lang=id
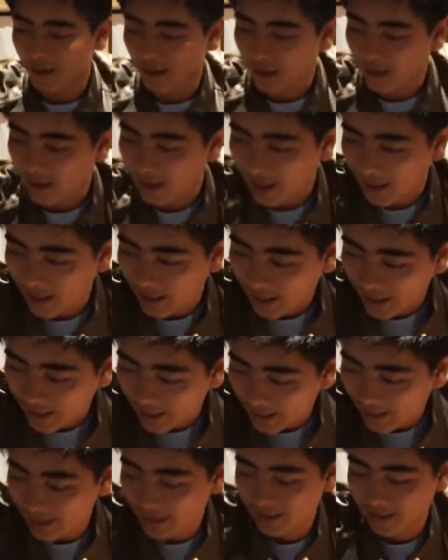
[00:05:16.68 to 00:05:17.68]
nah
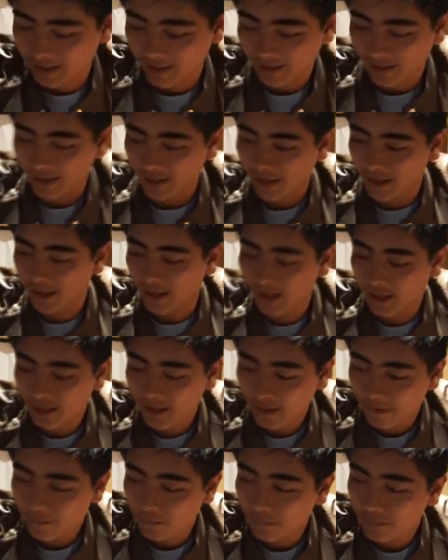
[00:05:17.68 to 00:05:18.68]
oke okay.
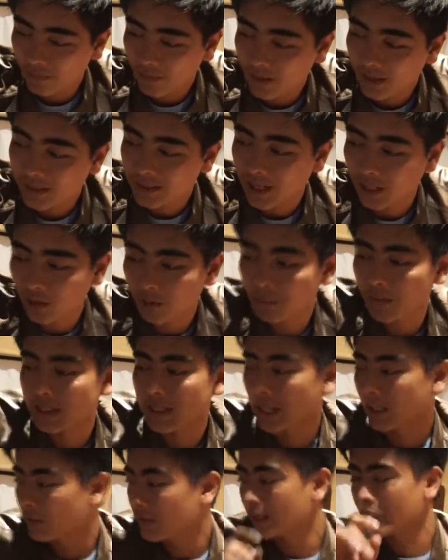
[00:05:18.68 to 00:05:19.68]
satu
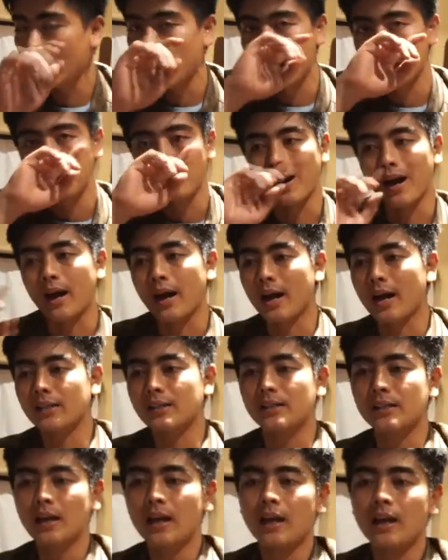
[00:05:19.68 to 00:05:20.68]
persatu kita akan
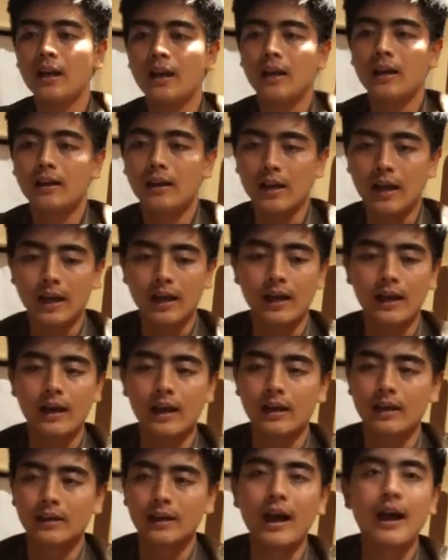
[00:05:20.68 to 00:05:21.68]
bahas
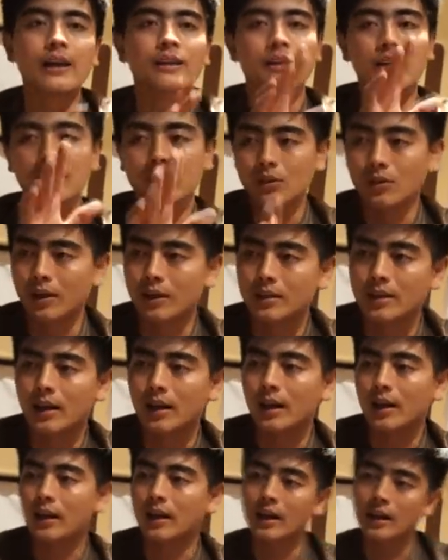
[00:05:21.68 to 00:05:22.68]
dan gak hanya itu
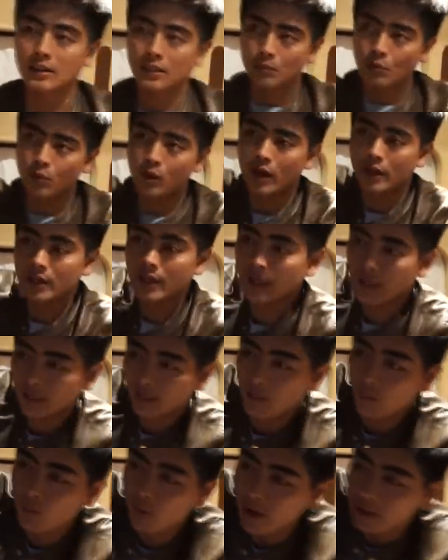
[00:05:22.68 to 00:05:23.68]
aja karena semuanya
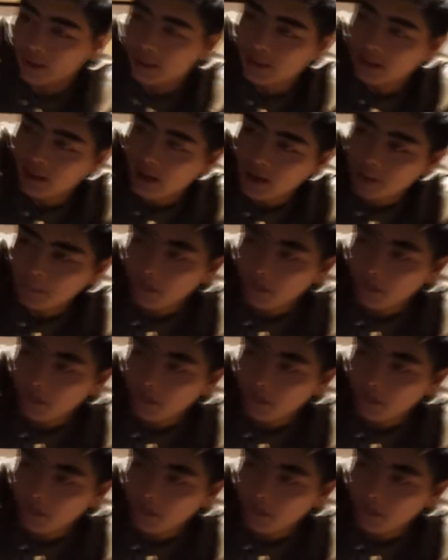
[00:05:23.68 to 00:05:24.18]
kita buatin dengan